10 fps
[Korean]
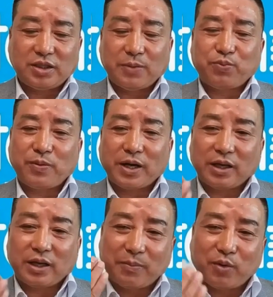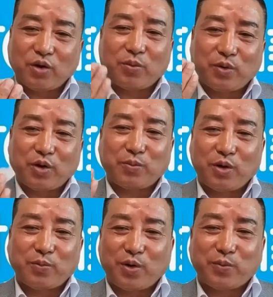이 제품 하나가 뭐 뭐 뭐
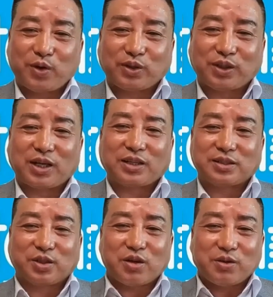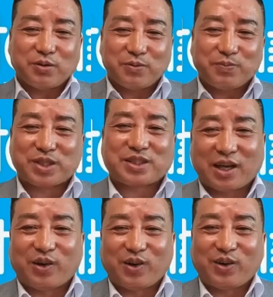뭐뭐 뭐, 뭐, 뭐, 뭐
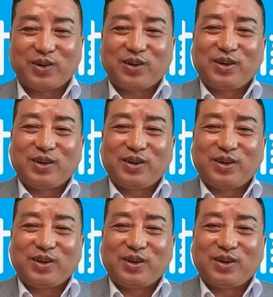비싸요.